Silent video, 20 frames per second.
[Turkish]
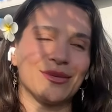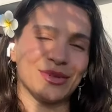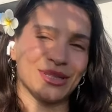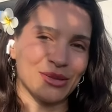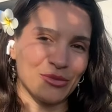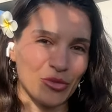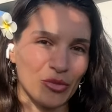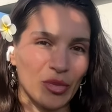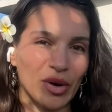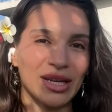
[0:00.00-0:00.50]
Ama
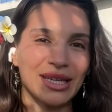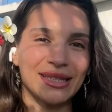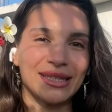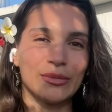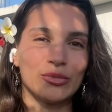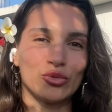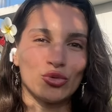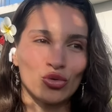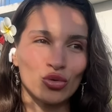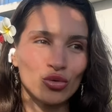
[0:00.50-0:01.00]
tabii
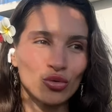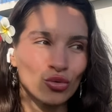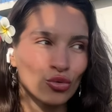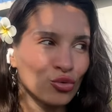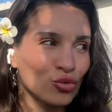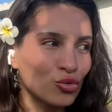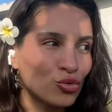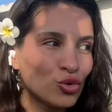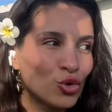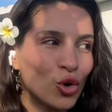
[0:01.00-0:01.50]
Bali'de
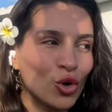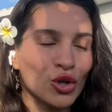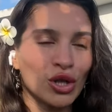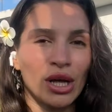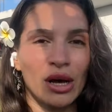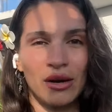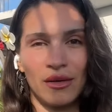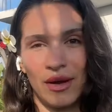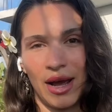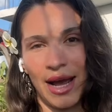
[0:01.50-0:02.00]
bütün
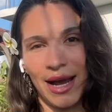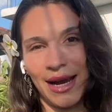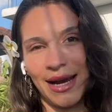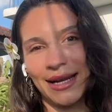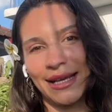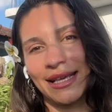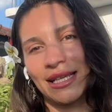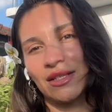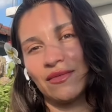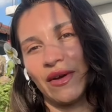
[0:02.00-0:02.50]
yollar ve
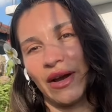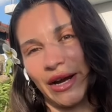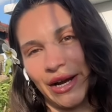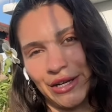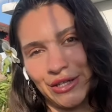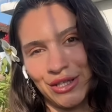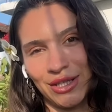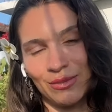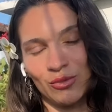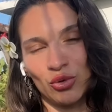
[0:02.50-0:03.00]
herkes ve
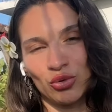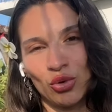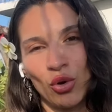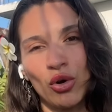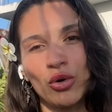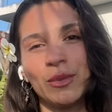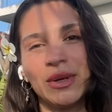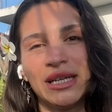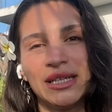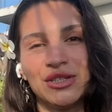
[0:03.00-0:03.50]
her şey
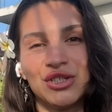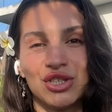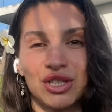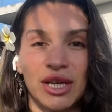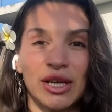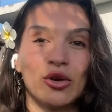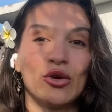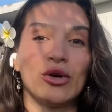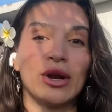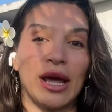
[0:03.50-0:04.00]
motor
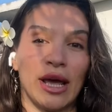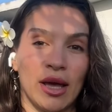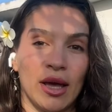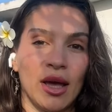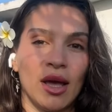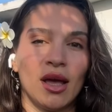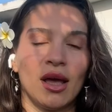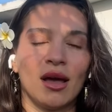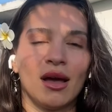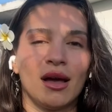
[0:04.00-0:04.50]
bilincine göre
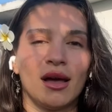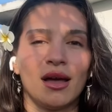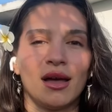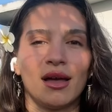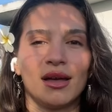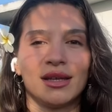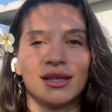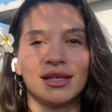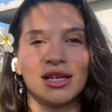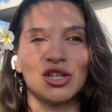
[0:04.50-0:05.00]

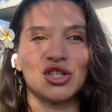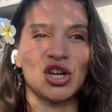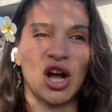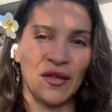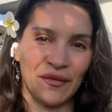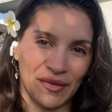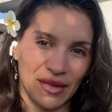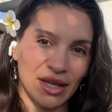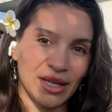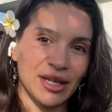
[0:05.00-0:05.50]
e,
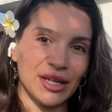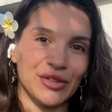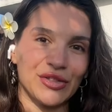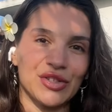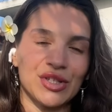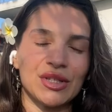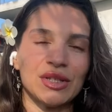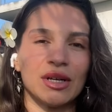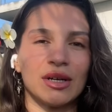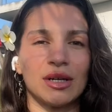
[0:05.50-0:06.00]
yaşandığı
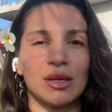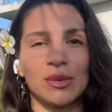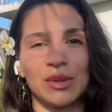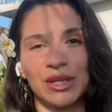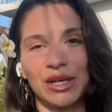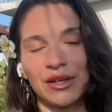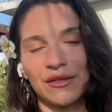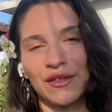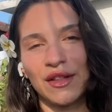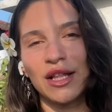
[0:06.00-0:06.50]
için
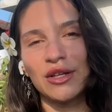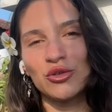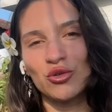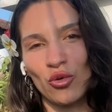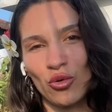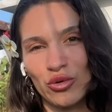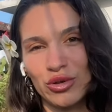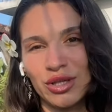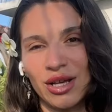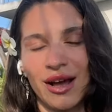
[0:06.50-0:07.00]
arabalar falan
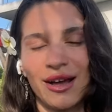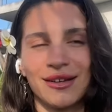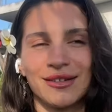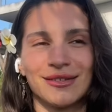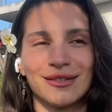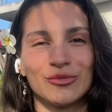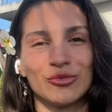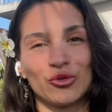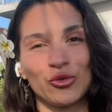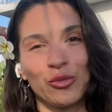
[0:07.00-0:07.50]
çok
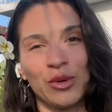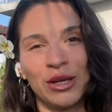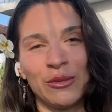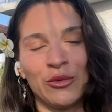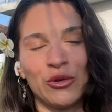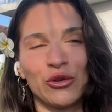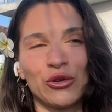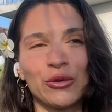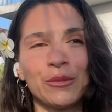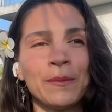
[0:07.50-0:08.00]
saygılı. Bunu
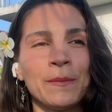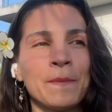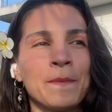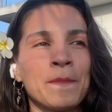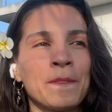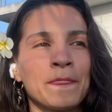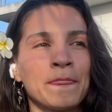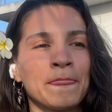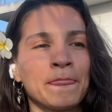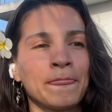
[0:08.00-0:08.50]
bilmiyordum.
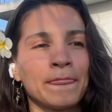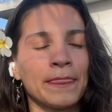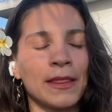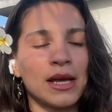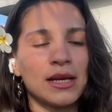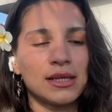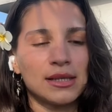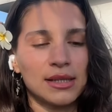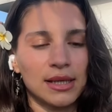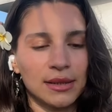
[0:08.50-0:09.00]

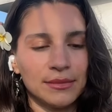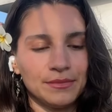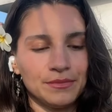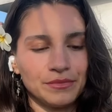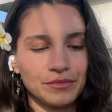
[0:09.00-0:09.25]
Neyse.